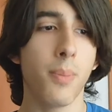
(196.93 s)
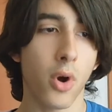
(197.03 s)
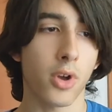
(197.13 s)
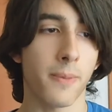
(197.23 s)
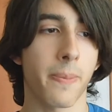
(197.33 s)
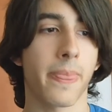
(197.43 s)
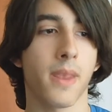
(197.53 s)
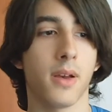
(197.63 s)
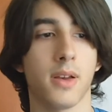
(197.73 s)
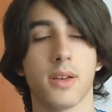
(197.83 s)
poi
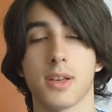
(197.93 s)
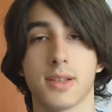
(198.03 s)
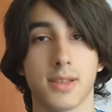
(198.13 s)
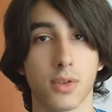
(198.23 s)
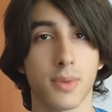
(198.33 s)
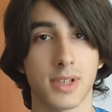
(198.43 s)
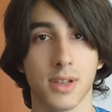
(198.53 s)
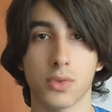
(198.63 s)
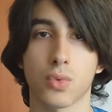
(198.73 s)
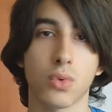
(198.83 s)
eh, è stato
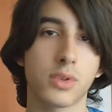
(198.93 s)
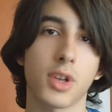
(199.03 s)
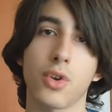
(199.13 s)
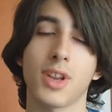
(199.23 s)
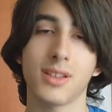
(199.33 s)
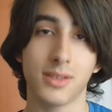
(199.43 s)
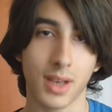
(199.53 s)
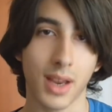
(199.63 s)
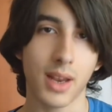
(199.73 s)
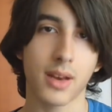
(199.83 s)
presentato un ulteriore
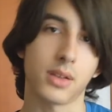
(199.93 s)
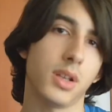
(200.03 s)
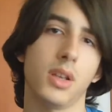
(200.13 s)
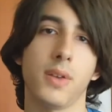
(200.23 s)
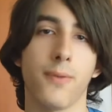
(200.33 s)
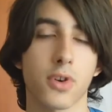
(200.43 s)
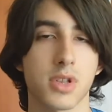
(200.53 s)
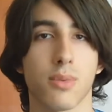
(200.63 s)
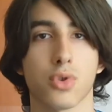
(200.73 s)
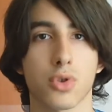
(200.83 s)
trailer di
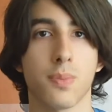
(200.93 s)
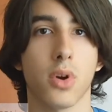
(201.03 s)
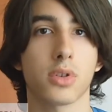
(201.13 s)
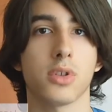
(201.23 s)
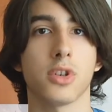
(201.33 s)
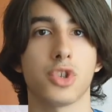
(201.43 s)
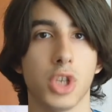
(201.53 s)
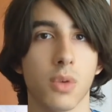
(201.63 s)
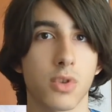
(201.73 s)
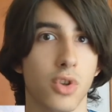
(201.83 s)
Forza Motorsport
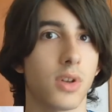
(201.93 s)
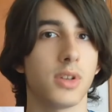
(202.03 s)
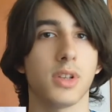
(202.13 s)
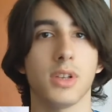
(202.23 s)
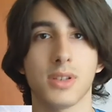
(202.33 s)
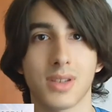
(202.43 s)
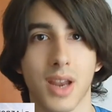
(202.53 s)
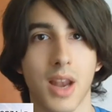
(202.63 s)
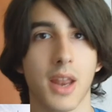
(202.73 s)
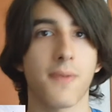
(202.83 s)
5, i soliti
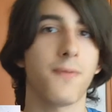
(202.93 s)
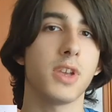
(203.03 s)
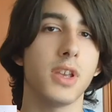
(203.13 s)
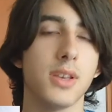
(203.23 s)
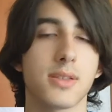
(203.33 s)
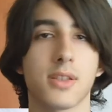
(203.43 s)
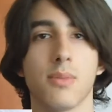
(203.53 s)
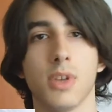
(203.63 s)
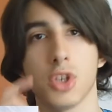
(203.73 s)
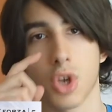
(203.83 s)
trailer
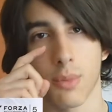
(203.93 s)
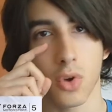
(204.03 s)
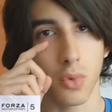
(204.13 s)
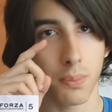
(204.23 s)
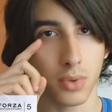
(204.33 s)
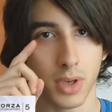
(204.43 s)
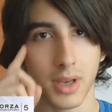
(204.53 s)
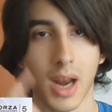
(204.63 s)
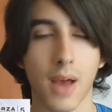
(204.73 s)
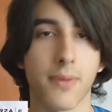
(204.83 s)
fighissimi, diciamo in computer
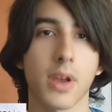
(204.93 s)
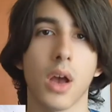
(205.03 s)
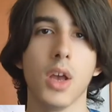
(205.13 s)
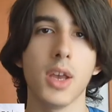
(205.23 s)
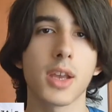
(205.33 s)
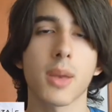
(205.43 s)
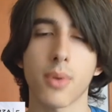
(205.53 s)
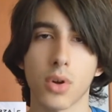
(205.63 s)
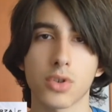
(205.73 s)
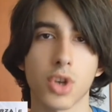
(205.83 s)
grafica, che
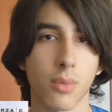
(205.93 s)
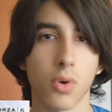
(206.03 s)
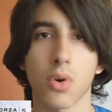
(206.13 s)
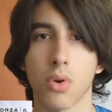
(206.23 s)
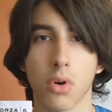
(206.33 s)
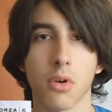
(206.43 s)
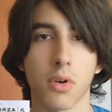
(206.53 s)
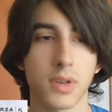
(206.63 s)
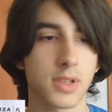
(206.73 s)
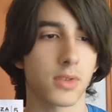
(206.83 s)
però
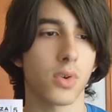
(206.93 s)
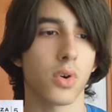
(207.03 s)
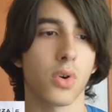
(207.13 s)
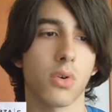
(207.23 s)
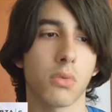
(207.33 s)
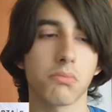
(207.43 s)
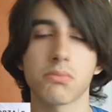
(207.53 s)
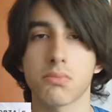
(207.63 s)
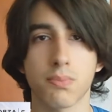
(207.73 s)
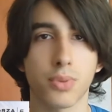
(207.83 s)
diciamo, è stato
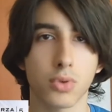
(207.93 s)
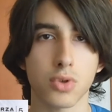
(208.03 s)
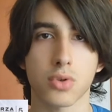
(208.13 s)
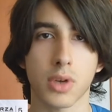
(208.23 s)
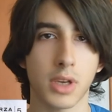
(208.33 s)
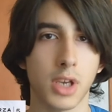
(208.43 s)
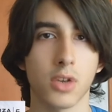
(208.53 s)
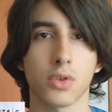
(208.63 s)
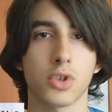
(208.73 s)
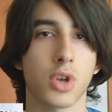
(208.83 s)
mm, piuttosto
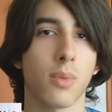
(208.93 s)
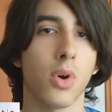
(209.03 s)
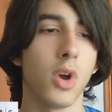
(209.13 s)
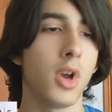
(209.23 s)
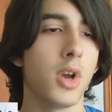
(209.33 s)
carino, diciamo,